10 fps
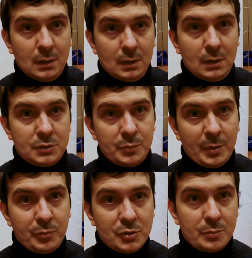А, чуть
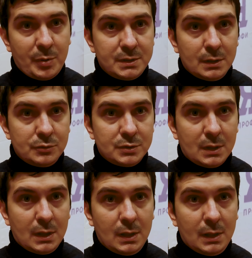попозже
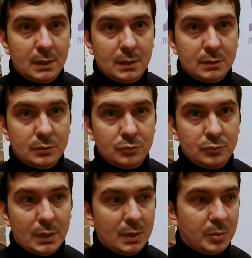потянутся коллеги,
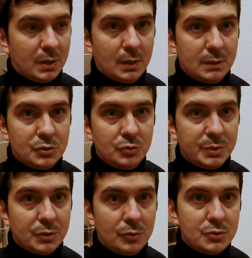ну а я пока начну
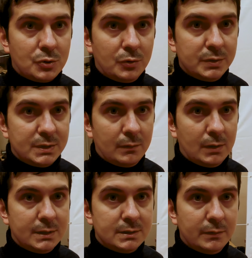потихонечку
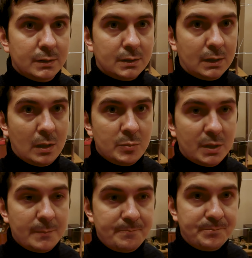выставлять свет,
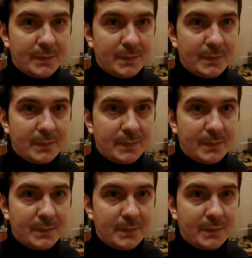камеры.